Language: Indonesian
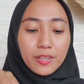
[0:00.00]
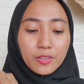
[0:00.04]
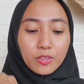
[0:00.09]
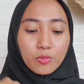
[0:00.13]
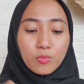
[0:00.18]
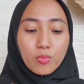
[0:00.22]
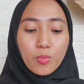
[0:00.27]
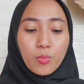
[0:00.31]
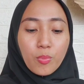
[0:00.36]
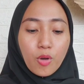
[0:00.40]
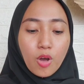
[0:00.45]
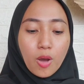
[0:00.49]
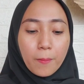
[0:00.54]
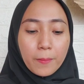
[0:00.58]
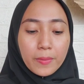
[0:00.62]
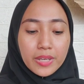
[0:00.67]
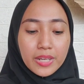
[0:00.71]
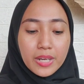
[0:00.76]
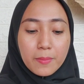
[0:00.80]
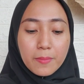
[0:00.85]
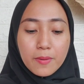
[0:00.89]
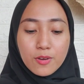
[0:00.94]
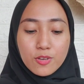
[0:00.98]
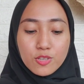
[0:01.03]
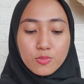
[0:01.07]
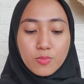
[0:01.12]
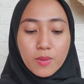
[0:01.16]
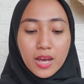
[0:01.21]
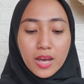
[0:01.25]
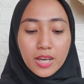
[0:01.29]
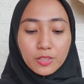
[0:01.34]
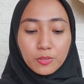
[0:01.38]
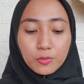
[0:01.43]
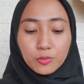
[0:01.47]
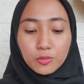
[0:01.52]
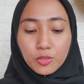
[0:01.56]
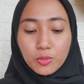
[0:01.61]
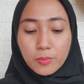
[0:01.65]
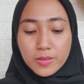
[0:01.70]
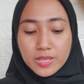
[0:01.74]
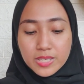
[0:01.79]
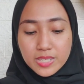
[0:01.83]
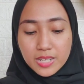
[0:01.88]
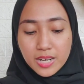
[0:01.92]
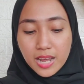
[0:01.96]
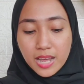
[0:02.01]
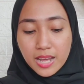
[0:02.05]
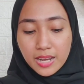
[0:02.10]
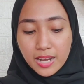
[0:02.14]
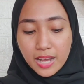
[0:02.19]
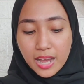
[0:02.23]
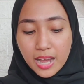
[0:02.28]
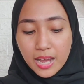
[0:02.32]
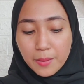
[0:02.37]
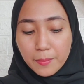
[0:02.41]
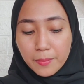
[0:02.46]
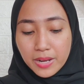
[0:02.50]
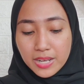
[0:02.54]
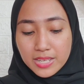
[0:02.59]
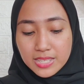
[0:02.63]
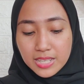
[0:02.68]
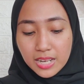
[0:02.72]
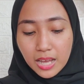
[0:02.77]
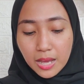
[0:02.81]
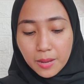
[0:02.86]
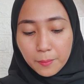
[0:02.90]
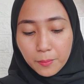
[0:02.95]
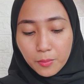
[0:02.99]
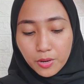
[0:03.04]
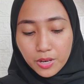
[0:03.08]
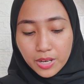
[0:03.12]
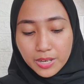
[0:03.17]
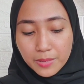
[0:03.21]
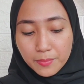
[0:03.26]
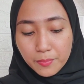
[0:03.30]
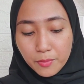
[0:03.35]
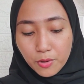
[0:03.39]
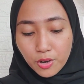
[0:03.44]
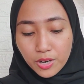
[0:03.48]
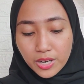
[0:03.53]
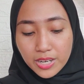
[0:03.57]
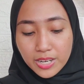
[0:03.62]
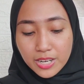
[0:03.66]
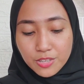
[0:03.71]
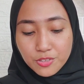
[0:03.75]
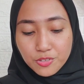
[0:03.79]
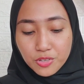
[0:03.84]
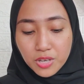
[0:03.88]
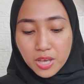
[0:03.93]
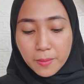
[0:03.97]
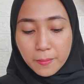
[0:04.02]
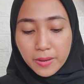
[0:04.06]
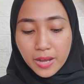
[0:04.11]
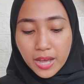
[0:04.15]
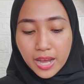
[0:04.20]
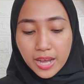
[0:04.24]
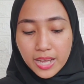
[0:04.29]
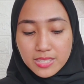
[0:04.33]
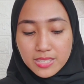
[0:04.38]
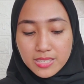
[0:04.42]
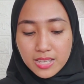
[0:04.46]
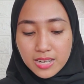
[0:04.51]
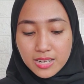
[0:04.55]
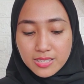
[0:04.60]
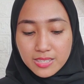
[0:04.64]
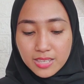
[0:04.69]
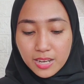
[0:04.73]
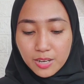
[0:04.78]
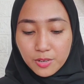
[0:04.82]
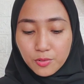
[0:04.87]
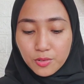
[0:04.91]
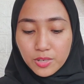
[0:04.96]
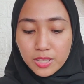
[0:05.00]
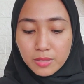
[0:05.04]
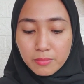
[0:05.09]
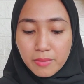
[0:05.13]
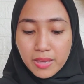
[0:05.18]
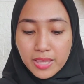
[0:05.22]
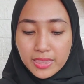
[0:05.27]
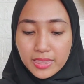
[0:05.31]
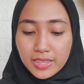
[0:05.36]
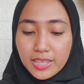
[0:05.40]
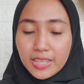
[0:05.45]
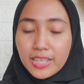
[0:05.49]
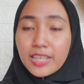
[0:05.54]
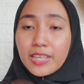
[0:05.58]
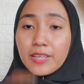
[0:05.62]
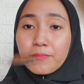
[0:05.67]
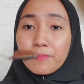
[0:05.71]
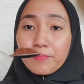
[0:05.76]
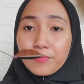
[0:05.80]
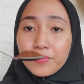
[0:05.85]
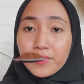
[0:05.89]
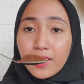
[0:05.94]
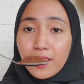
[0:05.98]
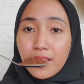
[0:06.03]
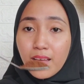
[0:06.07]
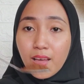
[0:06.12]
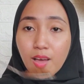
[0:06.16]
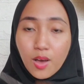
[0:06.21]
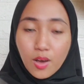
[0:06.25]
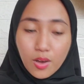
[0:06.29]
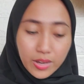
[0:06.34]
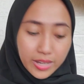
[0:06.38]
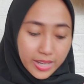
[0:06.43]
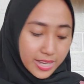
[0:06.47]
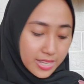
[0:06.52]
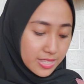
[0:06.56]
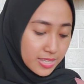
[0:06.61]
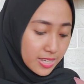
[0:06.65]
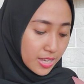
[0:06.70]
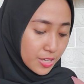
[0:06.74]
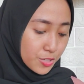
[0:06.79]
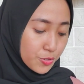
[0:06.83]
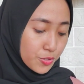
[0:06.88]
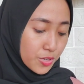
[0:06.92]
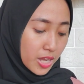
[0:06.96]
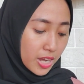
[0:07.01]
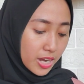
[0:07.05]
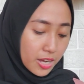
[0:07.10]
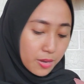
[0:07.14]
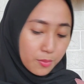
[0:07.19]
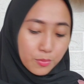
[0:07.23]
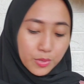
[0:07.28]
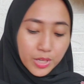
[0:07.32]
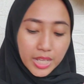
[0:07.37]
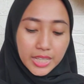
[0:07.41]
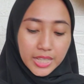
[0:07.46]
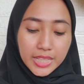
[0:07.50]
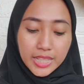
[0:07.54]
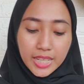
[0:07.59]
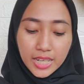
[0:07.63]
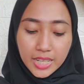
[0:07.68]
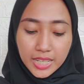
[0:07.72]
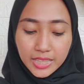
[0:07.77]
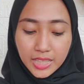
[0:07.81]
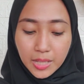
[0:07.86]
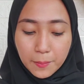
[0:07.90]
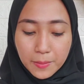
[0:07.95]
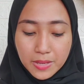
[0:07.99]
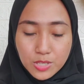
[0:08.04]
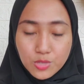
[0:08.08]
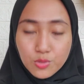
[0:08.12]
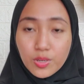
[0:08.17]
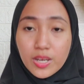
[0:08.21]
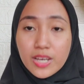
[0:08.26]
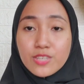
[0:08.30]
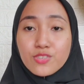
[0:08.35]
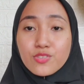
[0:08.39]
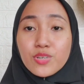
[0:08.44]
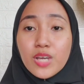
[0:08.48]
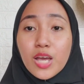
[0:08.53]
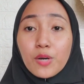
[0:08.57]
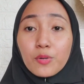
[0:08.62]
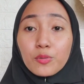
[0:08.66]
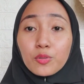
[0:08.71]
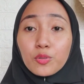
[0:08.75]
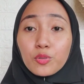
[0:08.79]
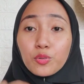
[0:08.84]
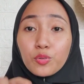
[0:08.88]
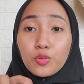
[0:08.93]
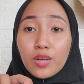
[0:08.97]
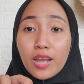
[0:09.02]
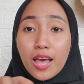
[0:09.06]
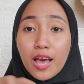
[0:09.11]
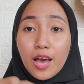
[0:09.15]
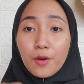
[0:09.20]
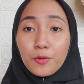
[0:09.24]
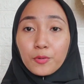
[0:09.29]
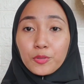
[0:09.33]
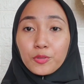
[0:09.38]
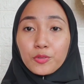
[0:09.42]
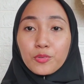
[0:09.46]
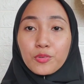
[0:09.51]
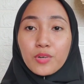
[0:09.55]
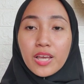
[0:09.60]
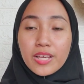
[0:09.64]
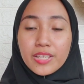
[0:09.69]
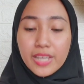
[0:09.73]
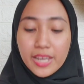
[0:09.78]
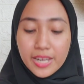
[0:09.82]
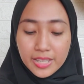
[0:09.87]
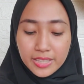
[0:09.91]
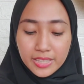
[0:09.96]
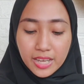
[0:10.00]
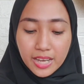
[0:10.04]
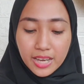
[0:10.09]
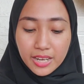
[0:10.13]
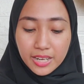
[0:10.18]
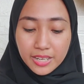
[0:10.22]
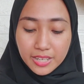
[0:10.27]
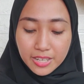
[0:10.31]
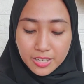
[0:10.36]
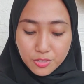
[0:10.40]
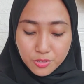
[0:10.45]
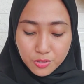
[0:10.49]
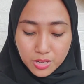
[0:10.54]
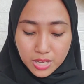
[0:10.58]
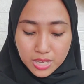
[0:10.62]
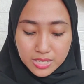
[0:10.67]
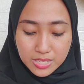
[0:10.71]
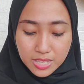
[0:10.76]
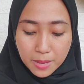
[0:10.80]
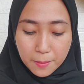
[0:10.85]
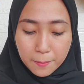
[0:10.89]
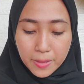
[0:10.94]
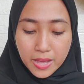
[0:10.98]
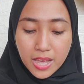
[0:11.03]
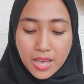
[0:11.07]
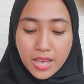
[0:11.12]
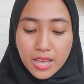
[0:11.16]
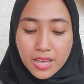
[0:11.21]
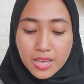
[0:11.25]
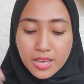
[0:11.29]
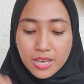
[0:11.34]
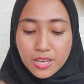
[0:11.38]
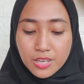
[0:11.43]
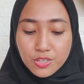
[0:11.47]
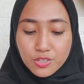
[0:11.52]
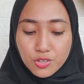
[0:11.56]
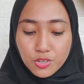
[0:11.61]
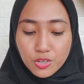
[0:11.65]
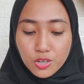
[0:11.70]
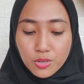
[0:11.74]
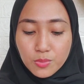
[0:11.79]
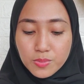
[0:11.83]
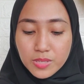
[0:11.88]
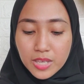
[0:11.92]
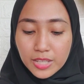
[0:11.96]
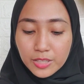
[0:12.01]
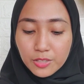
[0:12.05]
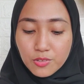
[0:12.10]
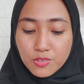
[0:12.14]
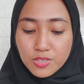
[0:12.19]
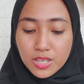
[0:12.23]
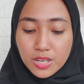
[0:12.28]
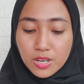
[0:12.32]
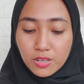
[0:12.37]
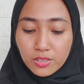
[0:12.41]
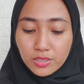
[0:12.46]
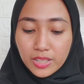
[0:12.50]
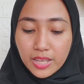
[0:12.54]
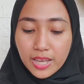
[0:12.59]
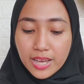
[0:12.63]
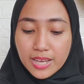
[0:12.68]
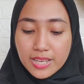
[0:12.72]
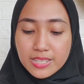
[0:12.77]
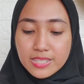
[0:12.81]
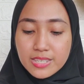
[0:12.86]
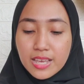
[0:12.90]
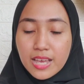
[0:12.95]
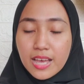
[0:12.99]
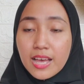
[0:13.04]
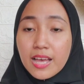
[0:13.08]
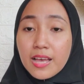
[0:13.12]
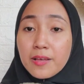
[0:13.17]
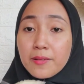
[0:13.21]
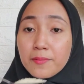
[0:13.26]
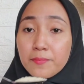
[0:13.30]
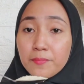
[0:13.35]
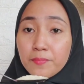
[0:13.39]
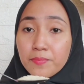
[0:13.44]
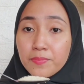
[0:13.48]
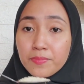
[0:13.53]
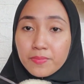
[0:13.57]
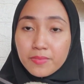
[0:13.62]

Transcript: Nah, untuk bubuk kopi ini bagus banget untuk mencerahkan, mengecilkan pori-pori, dan juga mengangkat sel-sel kulit mati. Oke, jika sudah kemudian tinggal kita masukkan juga untuk gula. Untuk gulanya ini takarannya juga sama, cukup 1 sendok teh aja.